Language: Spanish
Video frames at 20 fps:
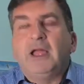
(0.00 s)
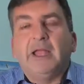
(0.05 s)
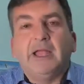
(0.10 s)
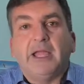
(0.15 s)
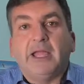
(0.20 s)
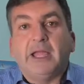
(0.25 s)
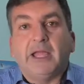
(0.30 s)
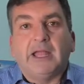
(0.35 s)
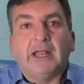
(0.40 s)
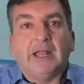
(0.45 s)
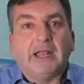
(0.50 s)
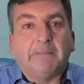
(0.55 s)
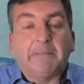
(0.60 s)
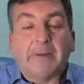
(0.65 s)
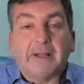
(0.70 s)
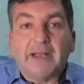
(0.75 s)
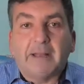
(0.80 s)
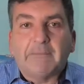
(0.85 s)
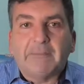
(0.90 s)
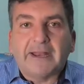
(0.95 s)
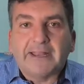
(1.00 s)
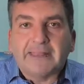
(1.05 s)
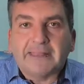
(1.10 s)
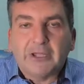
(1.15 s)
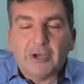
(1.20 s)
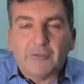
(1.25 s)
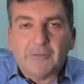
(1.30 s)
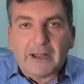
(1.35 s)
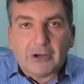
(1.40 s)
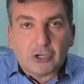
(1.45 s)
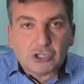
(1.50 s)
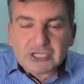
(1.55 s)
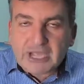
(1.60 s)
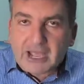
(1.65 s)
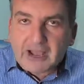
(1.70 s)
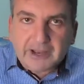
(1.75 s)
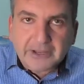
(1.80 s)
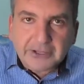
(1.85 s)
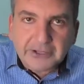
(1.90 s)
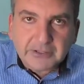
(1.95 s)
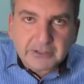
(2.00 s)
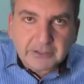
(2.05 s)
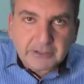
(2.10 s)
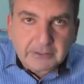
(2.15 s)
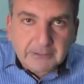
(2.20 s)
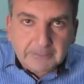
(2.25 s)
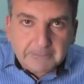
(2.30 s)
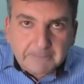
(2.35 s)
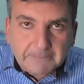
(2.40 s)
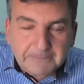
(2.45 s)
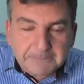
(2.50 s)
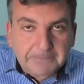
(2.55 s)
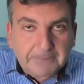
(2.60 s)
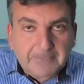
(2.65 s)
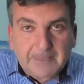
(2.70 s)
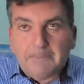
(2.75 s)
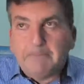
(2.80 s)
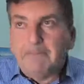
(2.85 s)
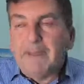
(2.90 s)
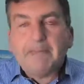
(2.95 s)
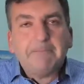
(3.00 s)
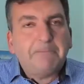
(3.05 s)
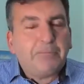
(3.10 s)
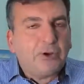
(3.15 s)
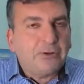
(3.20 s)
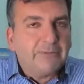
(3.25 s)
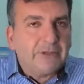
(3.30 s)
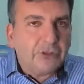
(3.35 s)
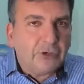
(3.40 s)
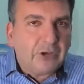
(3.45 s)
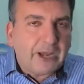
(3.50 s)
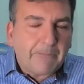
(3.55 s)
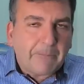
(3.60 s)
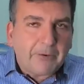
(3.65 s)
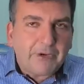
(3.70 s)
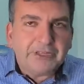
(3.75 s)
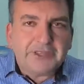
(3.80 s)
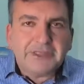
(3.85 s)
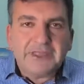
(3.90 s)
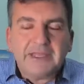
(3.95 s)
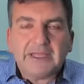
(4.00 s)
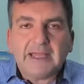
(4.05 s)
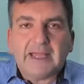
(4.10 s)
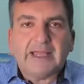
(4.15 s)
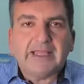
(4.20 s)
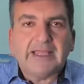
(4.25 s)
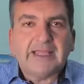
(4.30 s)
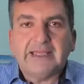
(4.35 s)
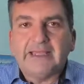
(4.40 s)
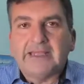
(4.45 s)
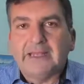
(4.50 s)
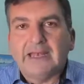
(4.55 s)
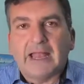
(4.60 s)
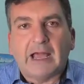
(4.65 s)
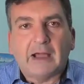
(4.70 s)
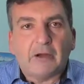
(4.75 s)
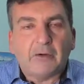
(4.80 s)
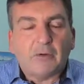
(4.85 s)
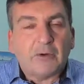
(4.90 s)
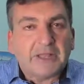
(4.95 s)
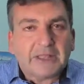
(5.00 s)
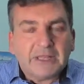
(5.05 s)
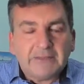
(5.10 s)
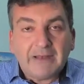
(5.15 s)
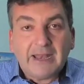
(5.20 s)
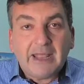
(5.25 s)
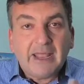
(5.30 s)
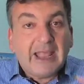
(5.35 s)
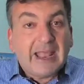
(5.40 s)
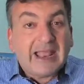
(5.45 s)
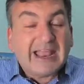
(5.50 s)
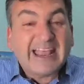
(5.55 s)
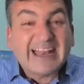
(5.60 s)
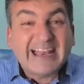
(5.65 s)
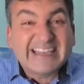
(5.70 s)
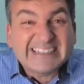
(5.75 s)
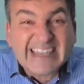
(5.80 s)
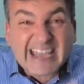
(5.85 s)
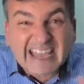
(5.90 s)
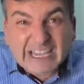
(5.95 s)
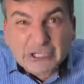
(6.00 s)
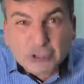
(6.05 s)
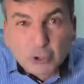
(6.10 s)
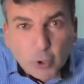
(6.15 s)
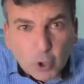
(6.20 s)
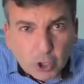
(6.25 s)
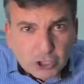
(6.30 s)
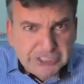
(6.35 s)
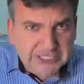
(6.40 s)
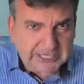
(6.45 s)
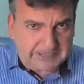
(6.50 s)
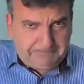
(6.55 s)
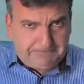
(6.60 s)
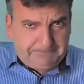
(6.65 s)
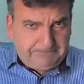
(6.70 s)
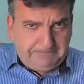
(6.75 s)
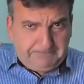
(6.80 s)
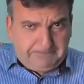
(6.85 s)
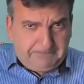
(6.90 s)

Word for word: y le, pareció mal, o sea, me han prohibido la policía y la Guardia Civil que le saque su coche.